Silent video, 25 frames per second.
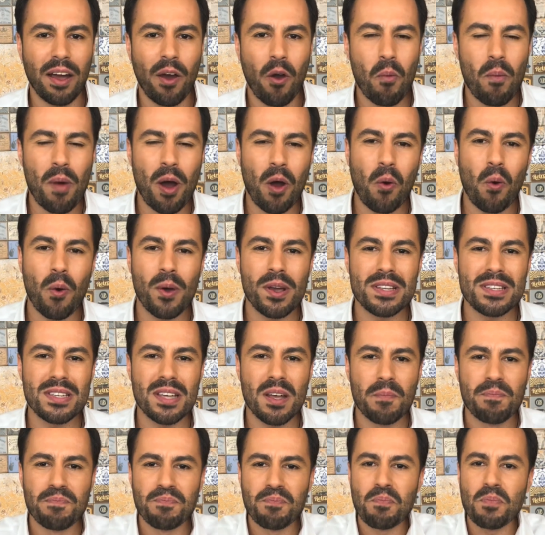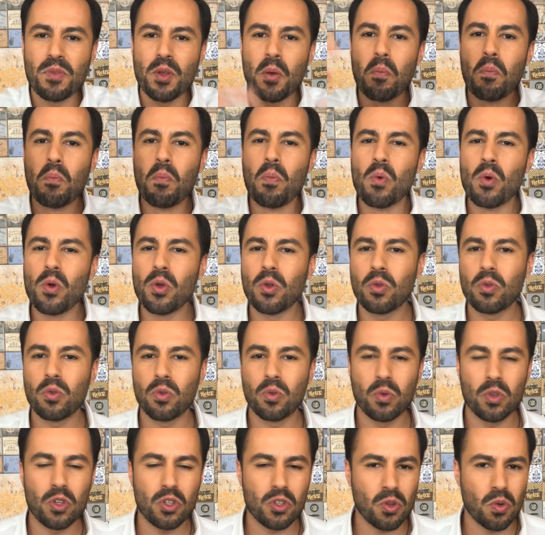uma coisa
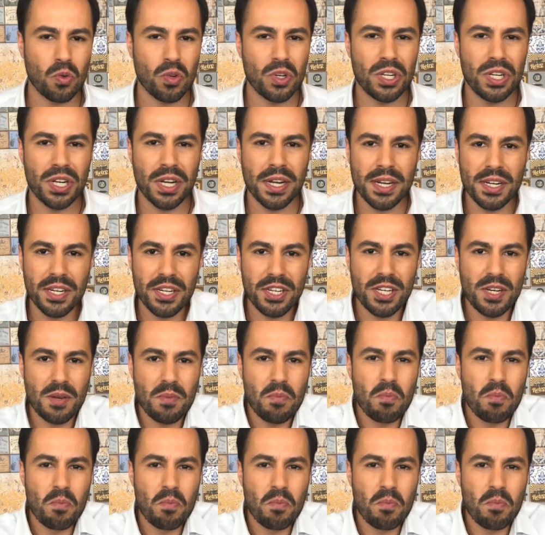muito estonteante,